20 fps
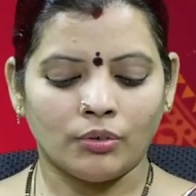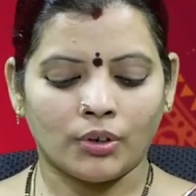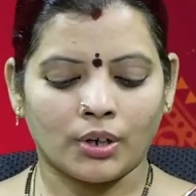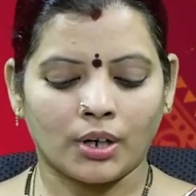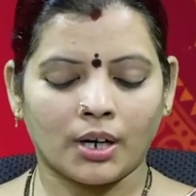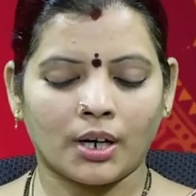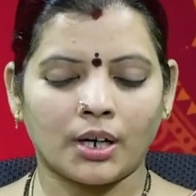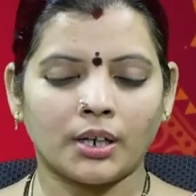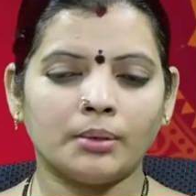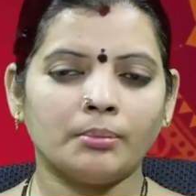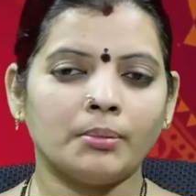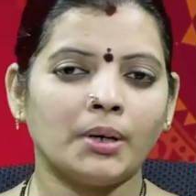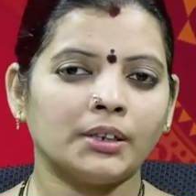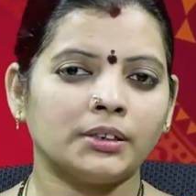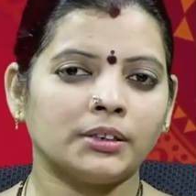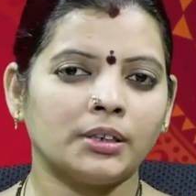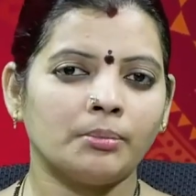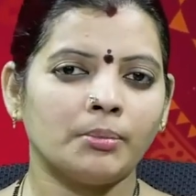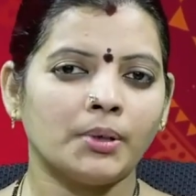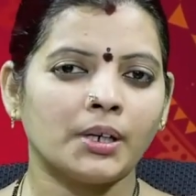ఒక్కటి
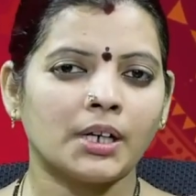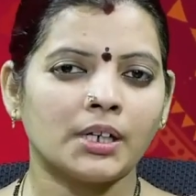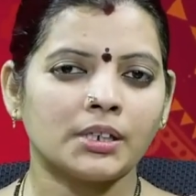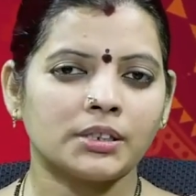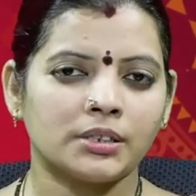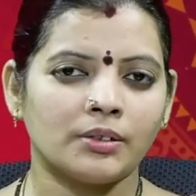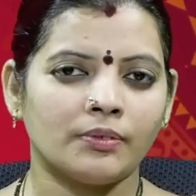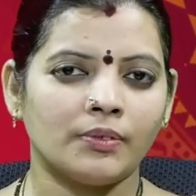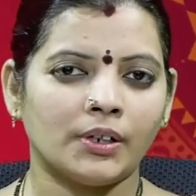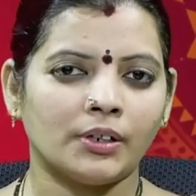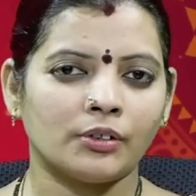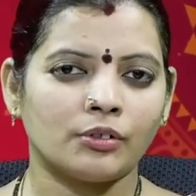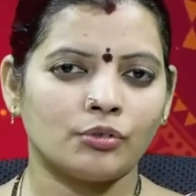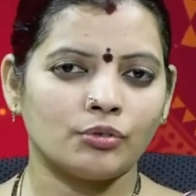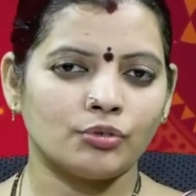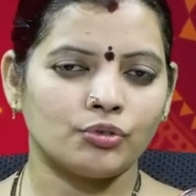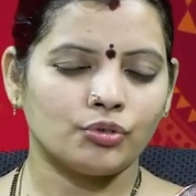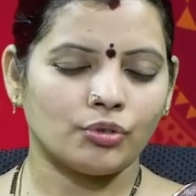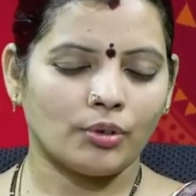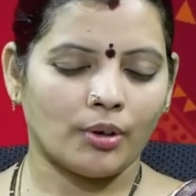మాత్రమే కాస్త వీళ్ళకి
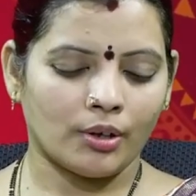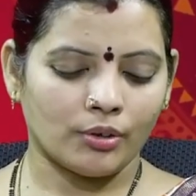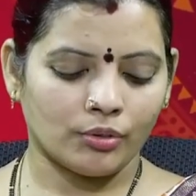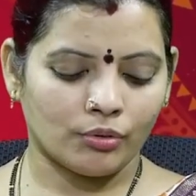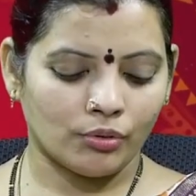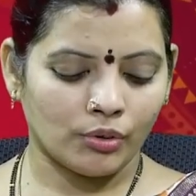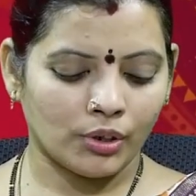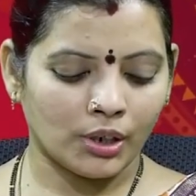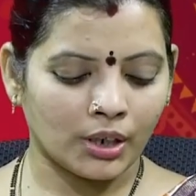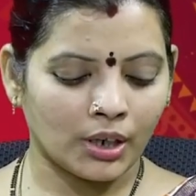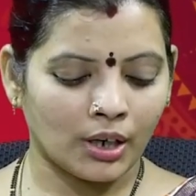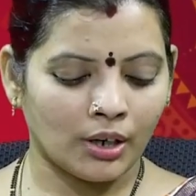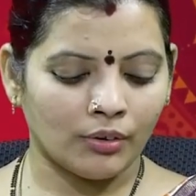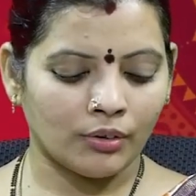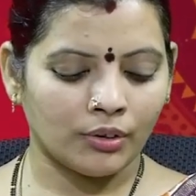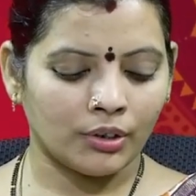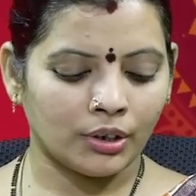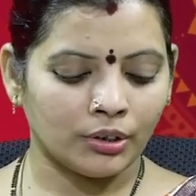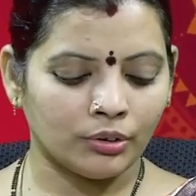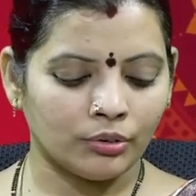కొంచెం అనుకూలంగా
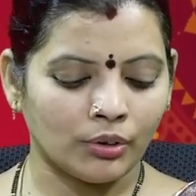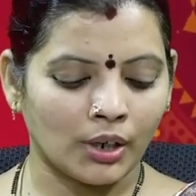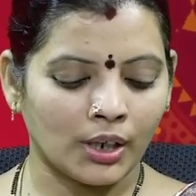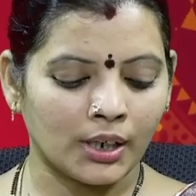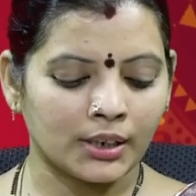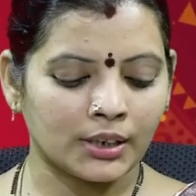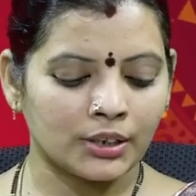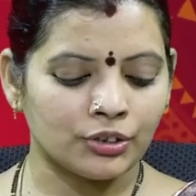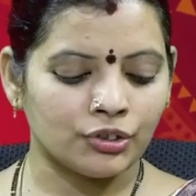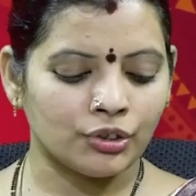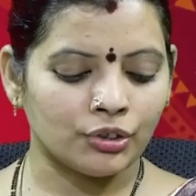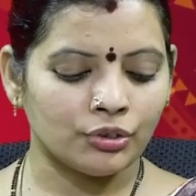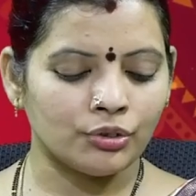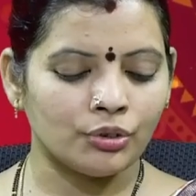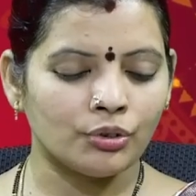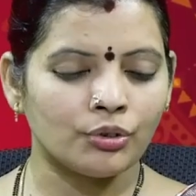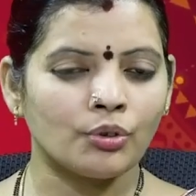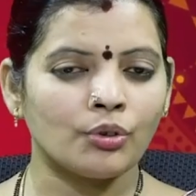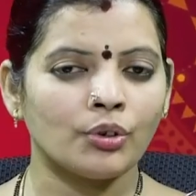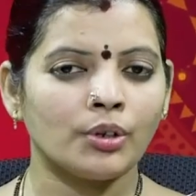ఉన్నట్టు అలాగే
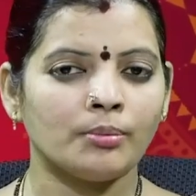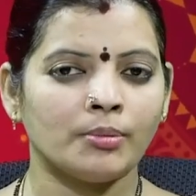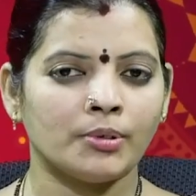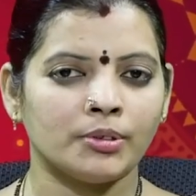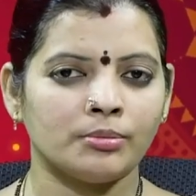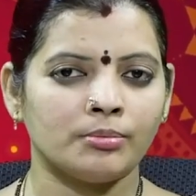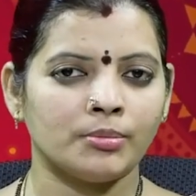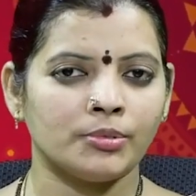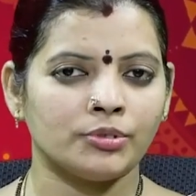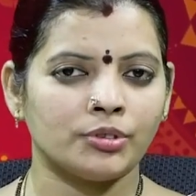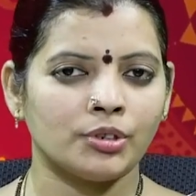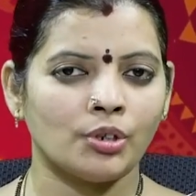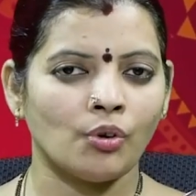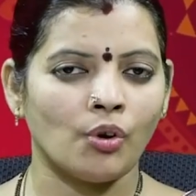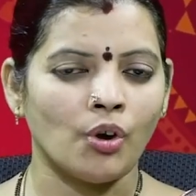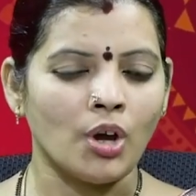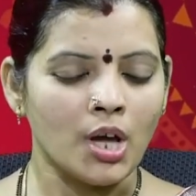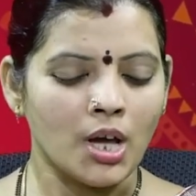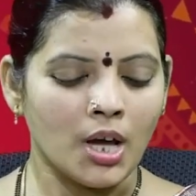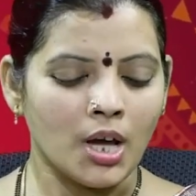చంద్రుడు కూడా మధ్య మధ్యలో
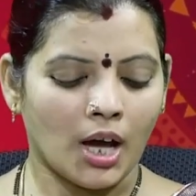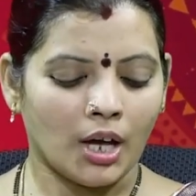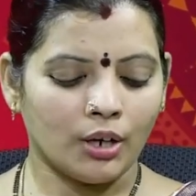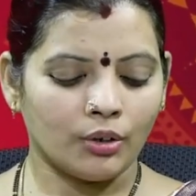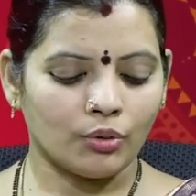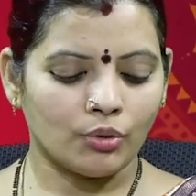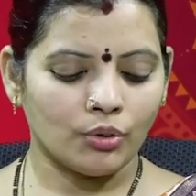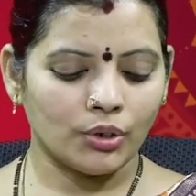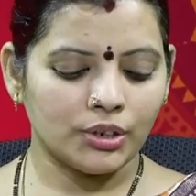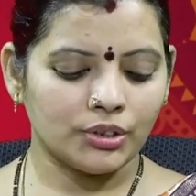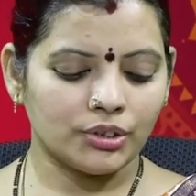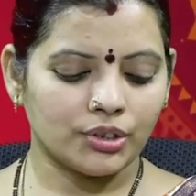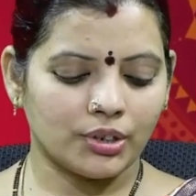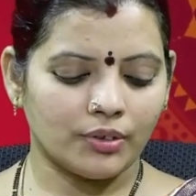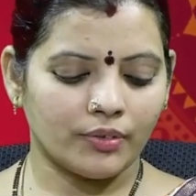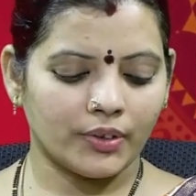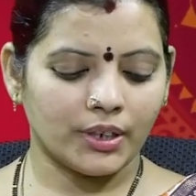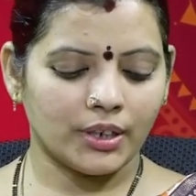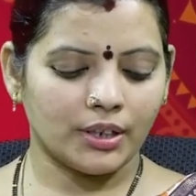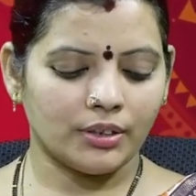
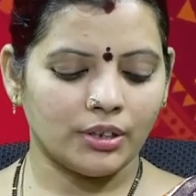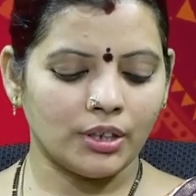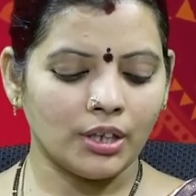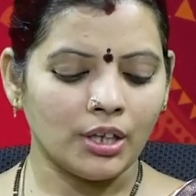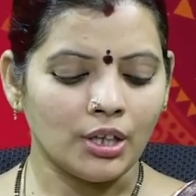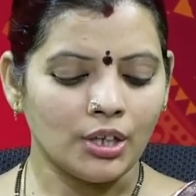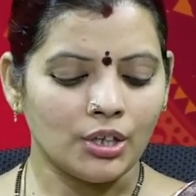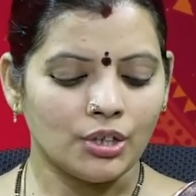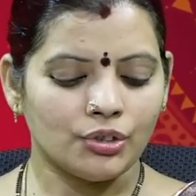అనుకూలించడం అనేది